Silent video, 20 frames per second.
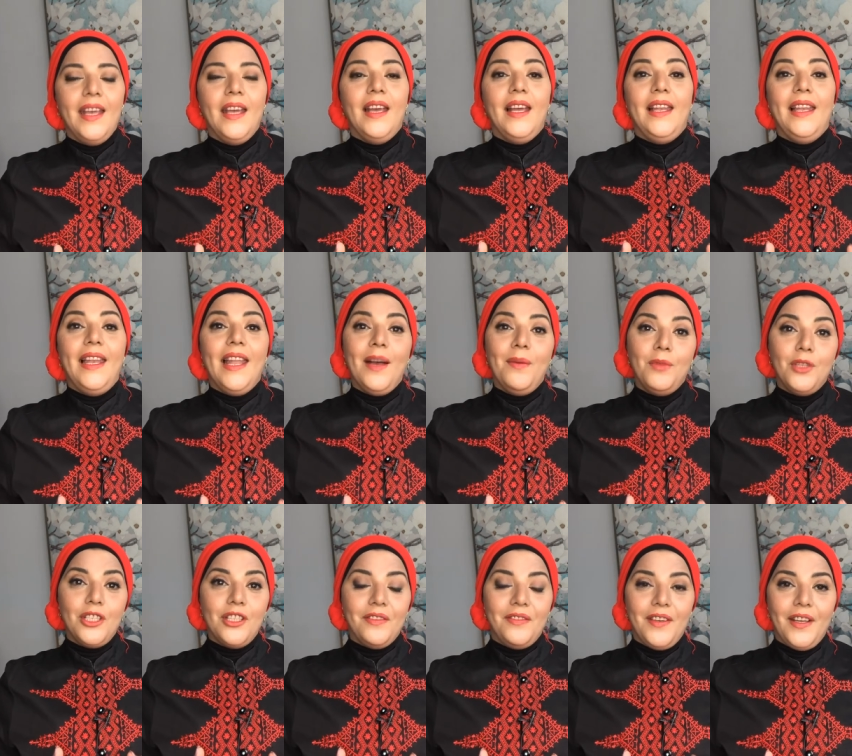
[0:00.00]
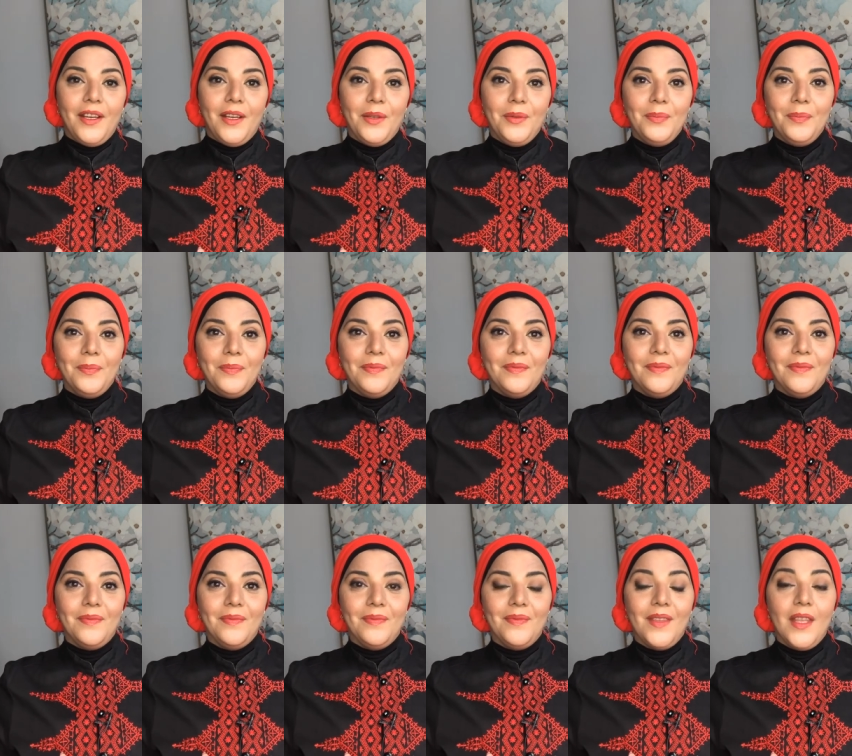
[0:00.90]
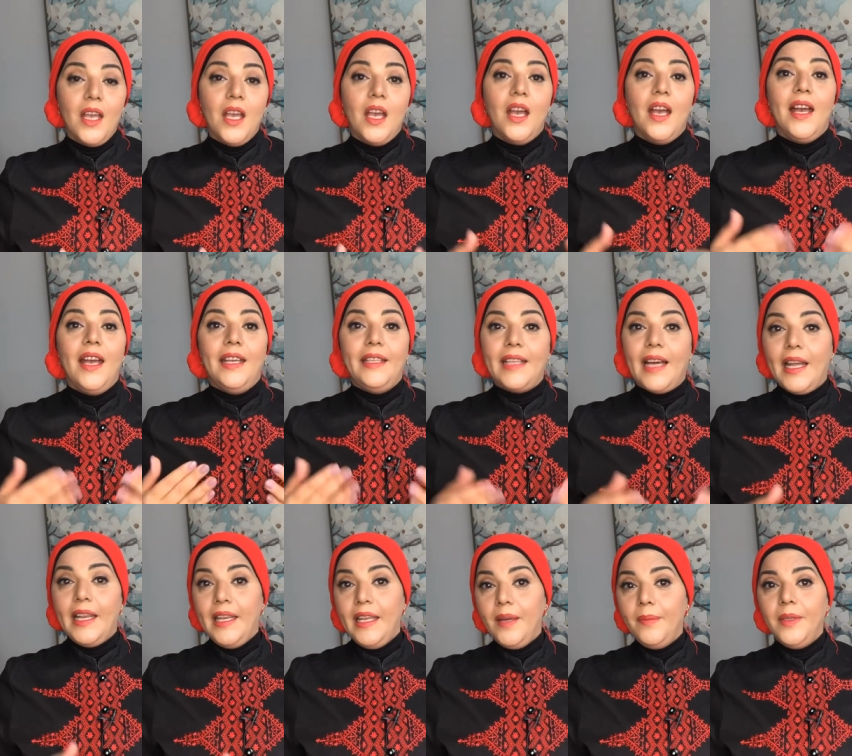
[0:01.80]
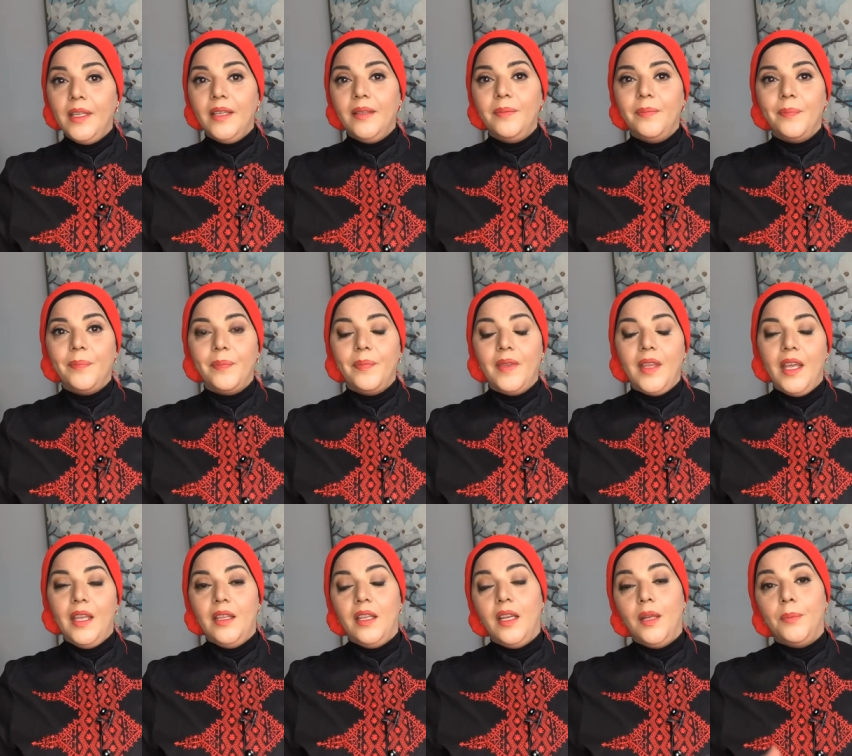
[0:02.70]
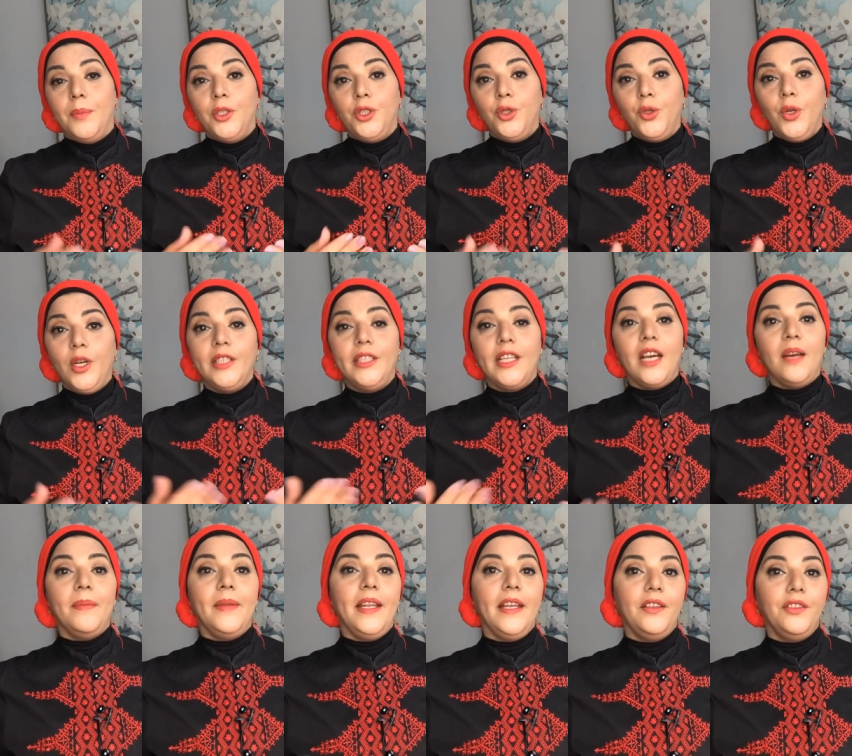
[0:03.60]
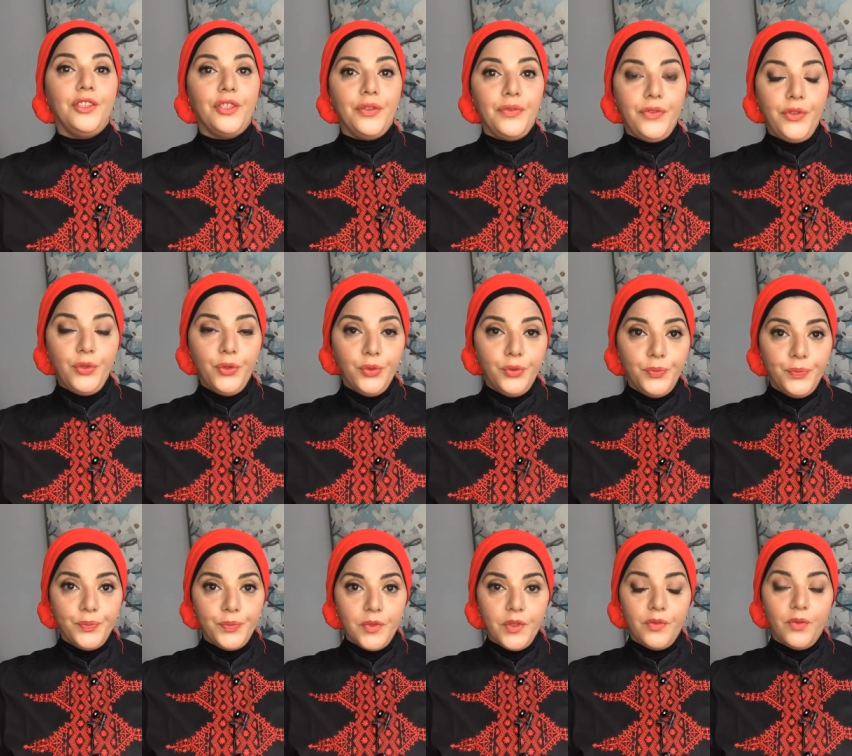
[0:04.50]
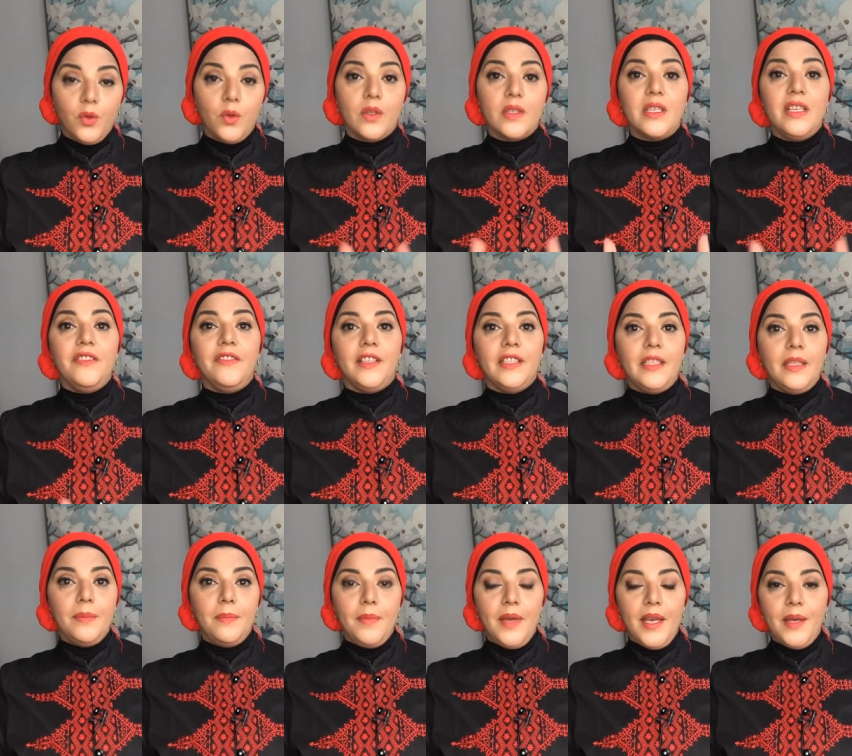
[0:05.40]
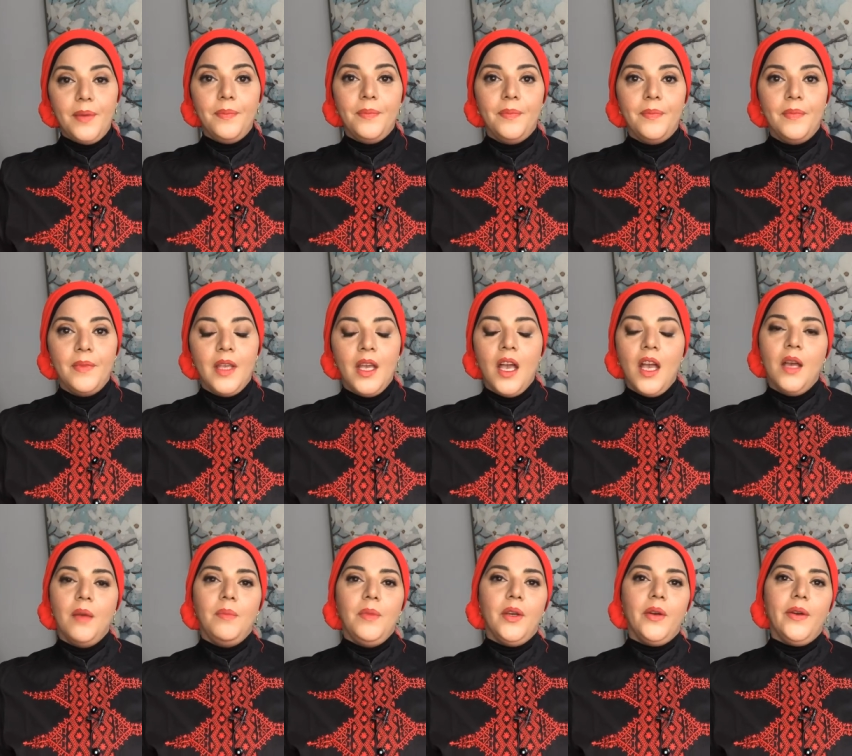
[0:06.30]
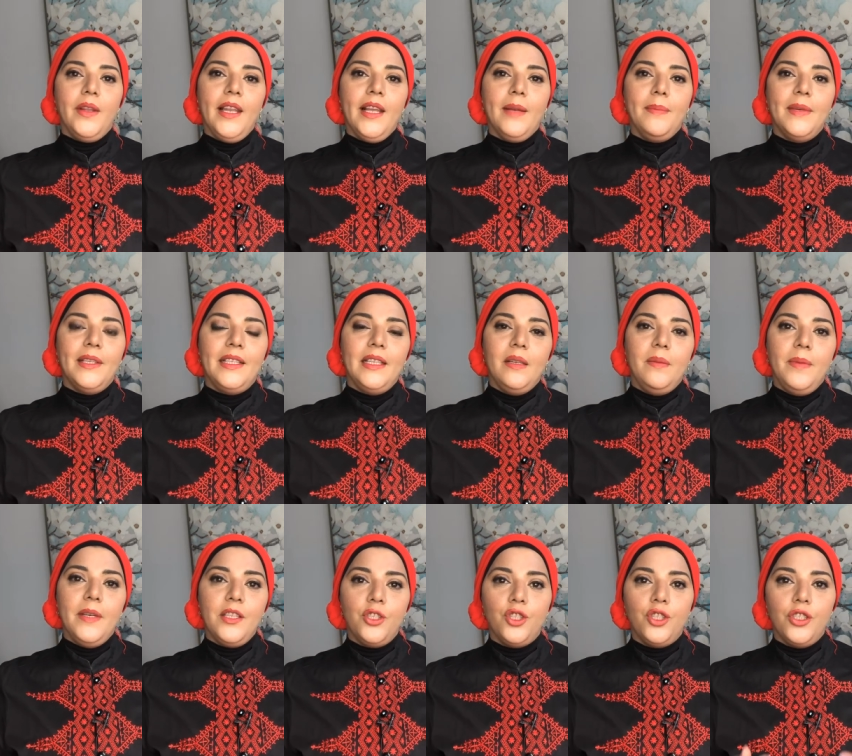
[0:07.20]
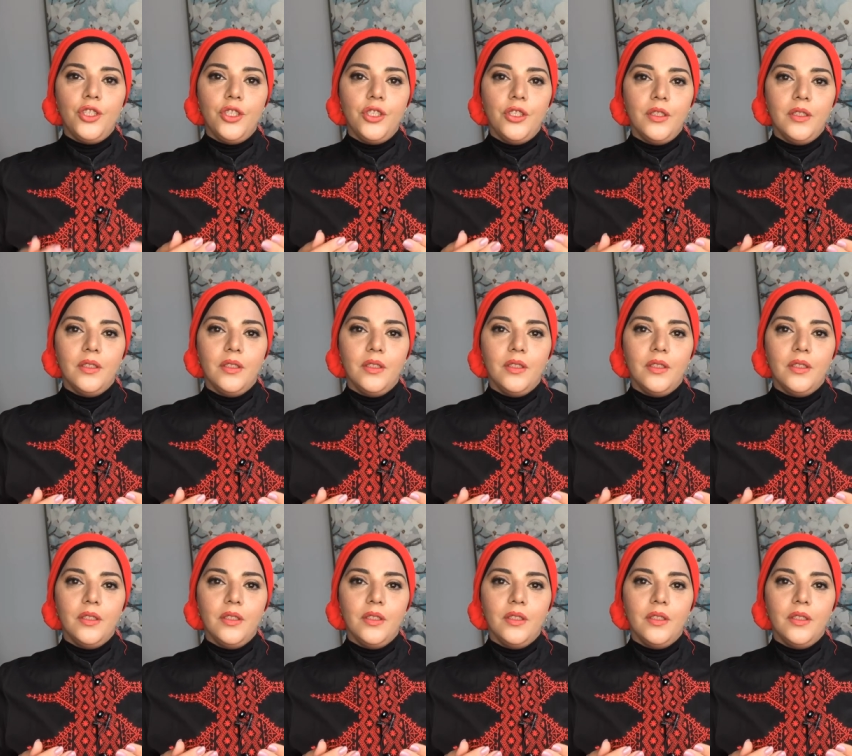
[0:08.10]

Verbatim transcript: لا مش تفاهه اتعلمنا ان لما تروح تعمل انترفيو في وظيفه ما بيقولك ما تلبسش